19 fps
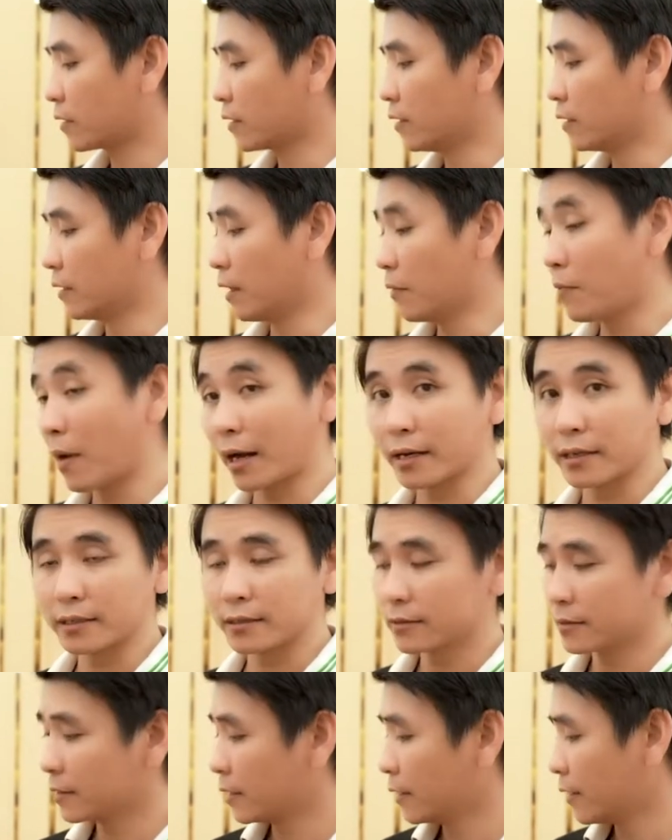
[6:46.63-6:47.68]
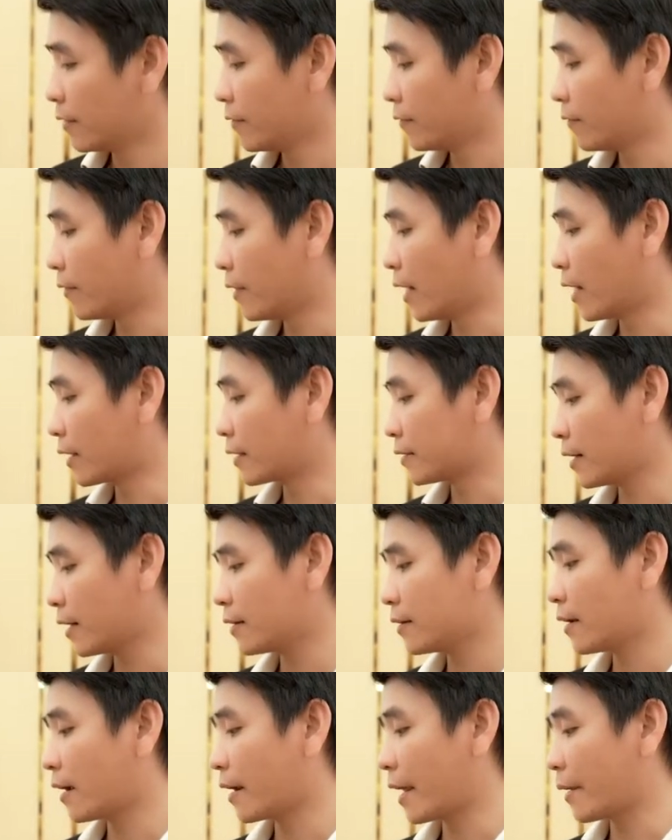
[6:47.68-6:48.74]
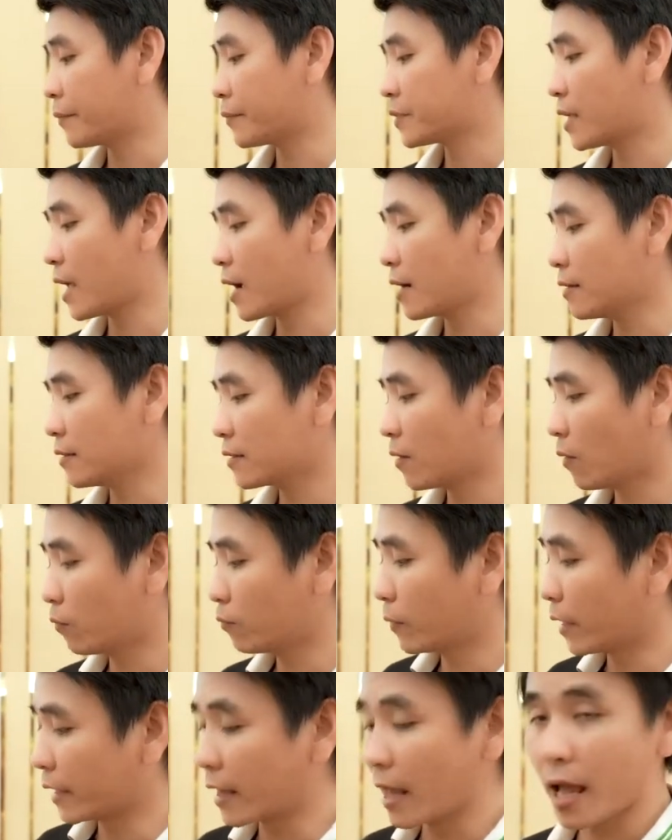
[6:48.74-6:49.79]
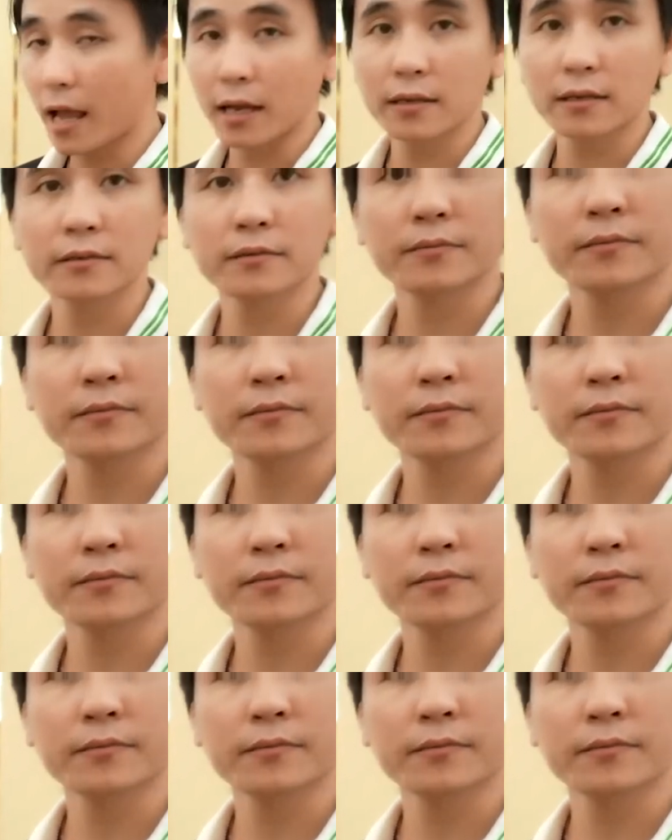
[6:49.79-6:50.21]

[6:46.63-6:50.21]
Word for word: lửa mạnh và rất là đẹp sáng, không bị than,